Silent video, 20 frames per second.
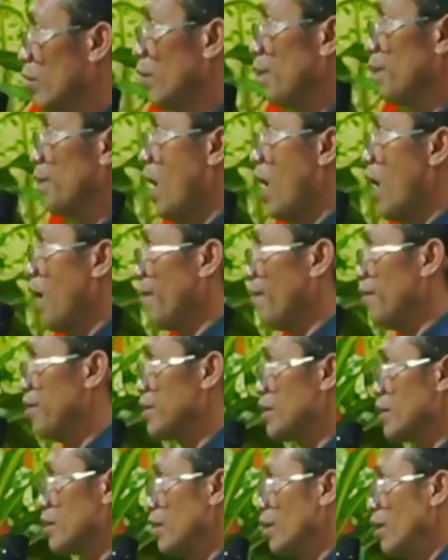of the
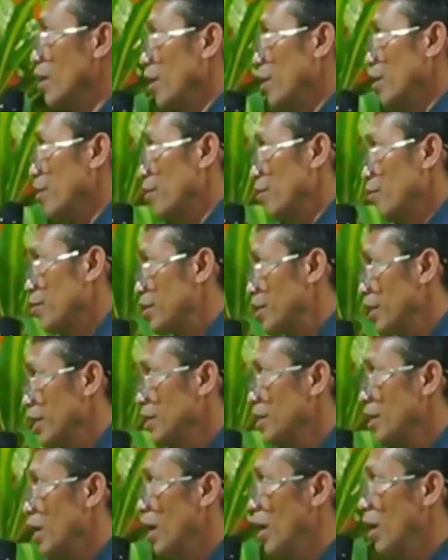harvest to
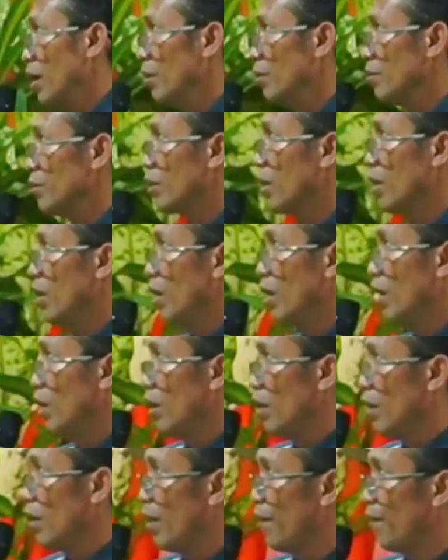send out
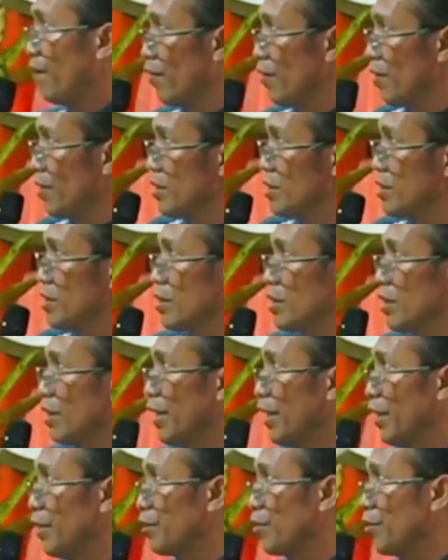laborers
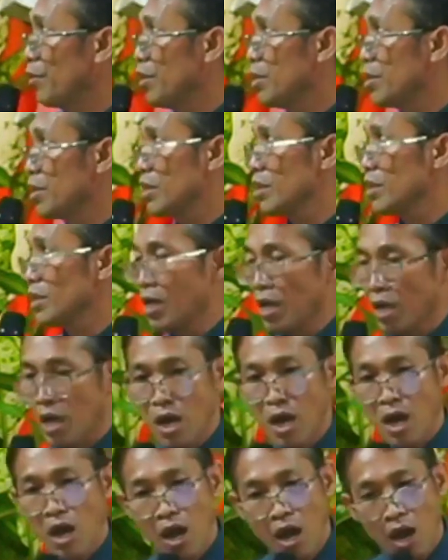into his
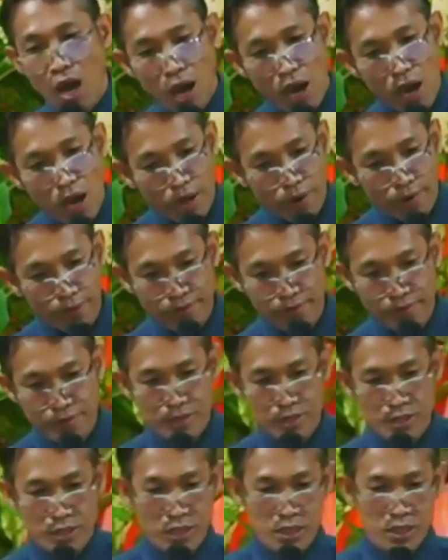
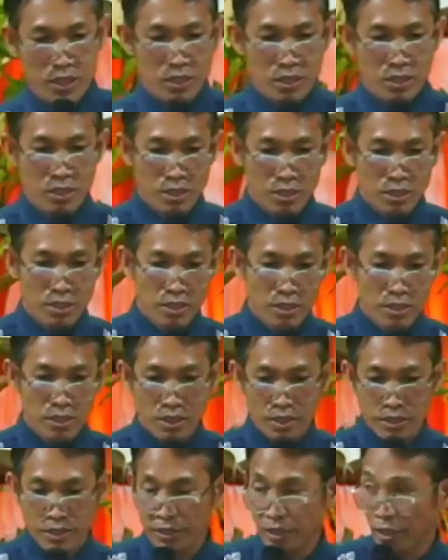harvest.
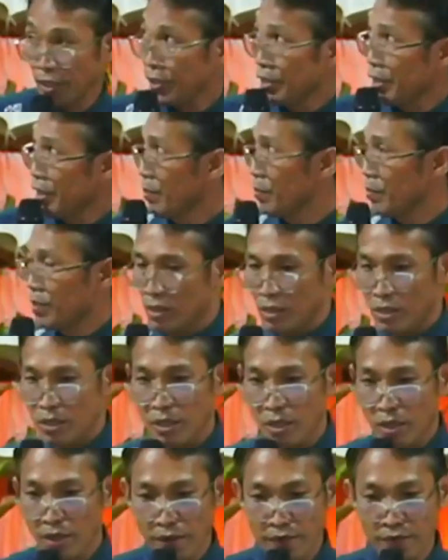King James
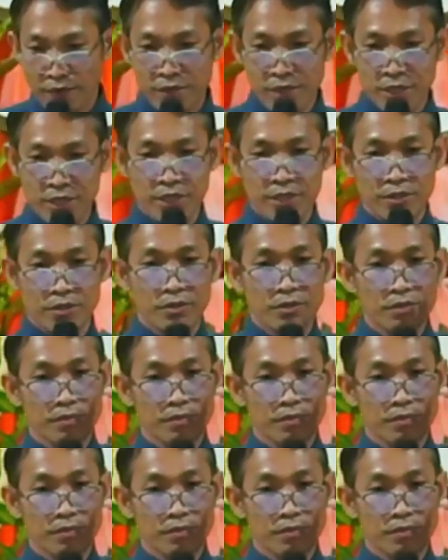Version.